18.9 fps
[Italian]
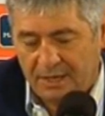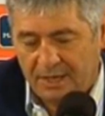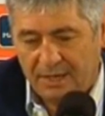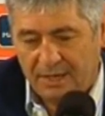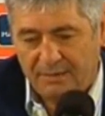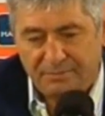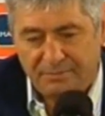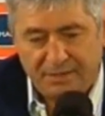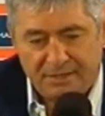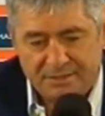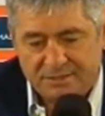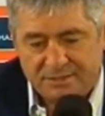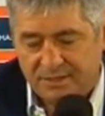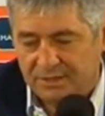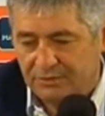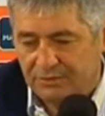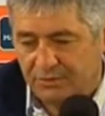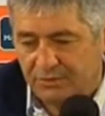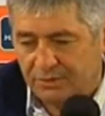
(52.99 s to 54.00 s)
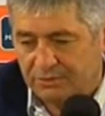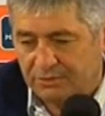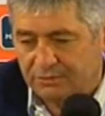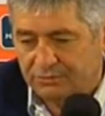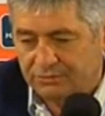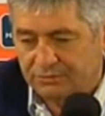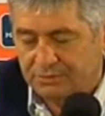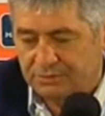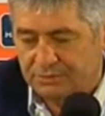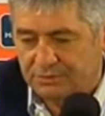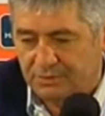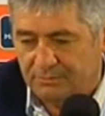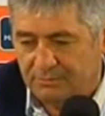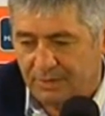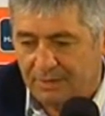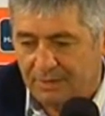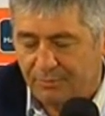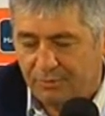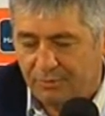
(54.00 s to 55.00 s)
l'amministratore, la, tutti,
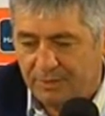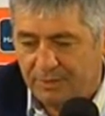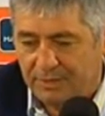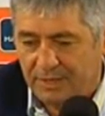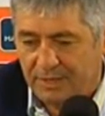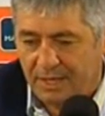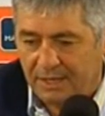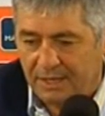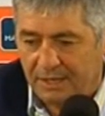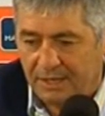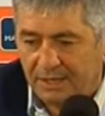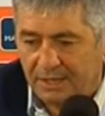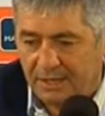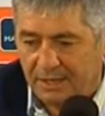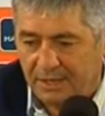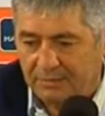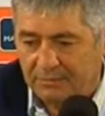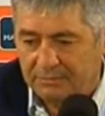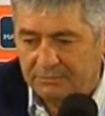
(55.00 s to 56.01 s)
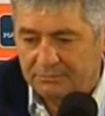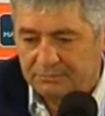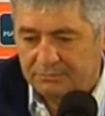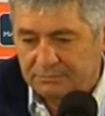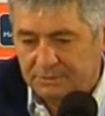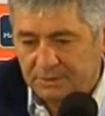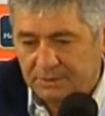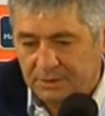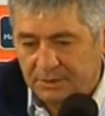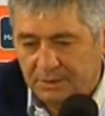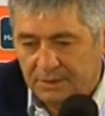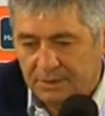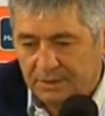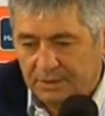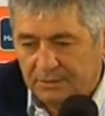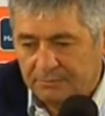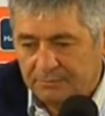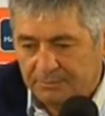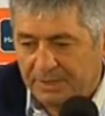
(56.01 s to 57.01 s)
insomma, la proprietà
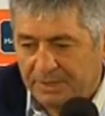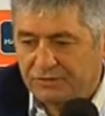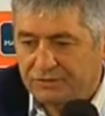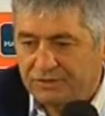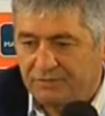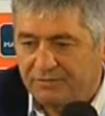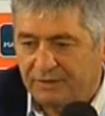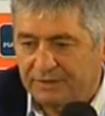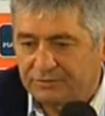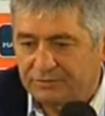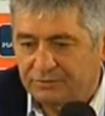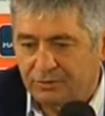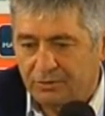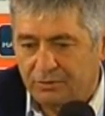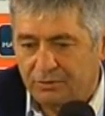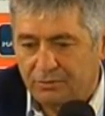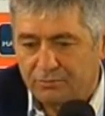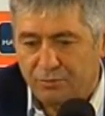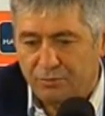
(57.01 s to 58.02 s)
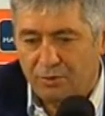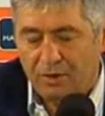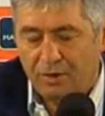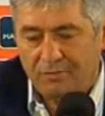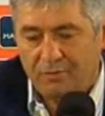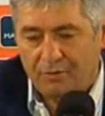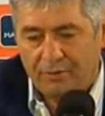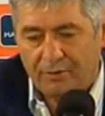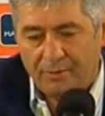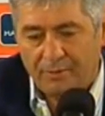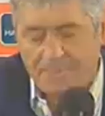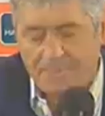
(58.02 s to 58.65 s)
penso si è fatto un buon lavoro.